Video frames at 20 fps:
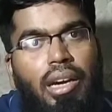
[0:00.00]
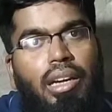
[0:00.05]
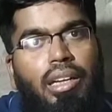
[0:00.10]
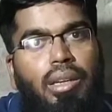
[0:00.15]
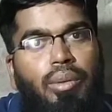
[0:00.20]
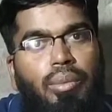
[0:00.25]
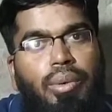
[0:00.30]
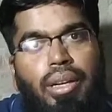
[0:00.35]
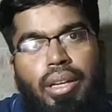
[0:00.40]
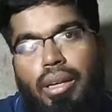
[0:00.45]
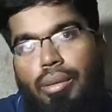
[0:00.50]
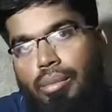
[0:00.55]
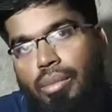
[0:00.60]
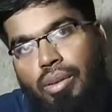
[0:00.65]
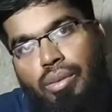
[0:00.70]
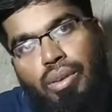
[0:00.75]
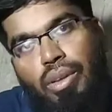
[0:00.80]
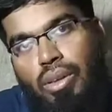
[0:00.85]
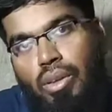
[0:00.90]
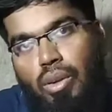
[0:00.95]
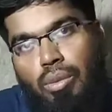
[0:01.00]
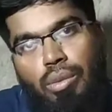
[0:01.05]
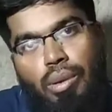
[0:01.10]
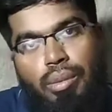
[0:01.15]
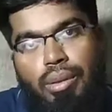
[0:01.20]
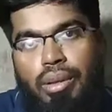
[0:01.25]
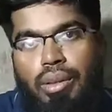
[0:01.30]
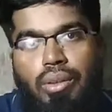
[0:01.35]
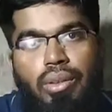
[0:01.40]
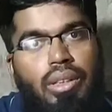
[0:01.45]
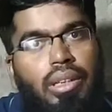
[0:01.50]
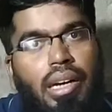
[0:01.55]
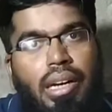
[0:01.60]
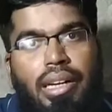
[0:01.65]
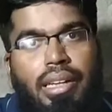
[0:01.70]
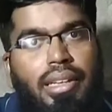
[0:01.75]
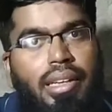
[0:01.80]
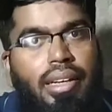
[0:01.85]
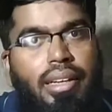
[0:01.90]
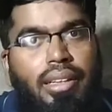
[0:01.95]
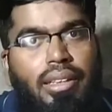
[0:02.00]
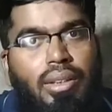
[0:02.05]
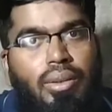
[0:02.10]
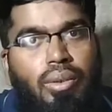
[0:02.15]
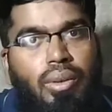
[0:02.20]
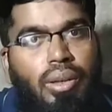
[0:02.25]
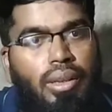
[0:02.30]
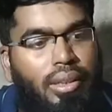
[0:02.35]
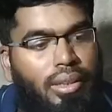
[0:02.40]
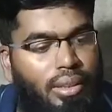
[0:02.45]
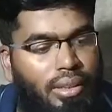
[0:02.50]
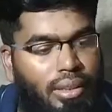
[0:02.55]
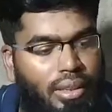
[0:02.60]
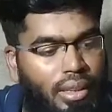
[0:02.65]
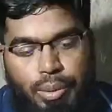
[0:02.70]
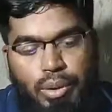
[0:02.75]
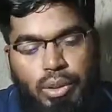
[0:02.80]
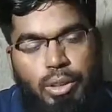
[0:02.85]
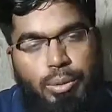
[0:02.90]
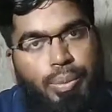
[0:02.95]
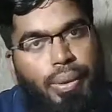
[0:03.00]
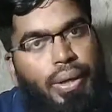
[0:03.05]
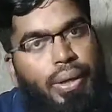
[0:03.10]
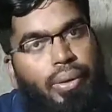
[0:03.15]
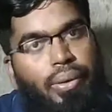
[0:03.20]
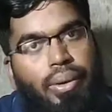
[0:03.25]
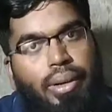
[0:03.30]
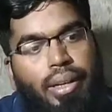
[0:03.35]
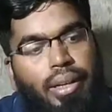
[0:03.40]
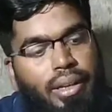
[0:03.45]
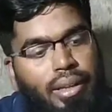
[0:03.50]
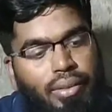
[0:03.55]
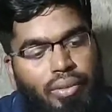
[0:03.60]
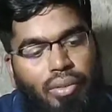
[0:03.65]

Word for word: ஆட்டோமேட்டிக்காக மிவி ரோம் அப்படின்றது கனெக்ட் ஆகிடுது உங்களுக்கு இப்போ இந்த ஸ்பீக்கரோட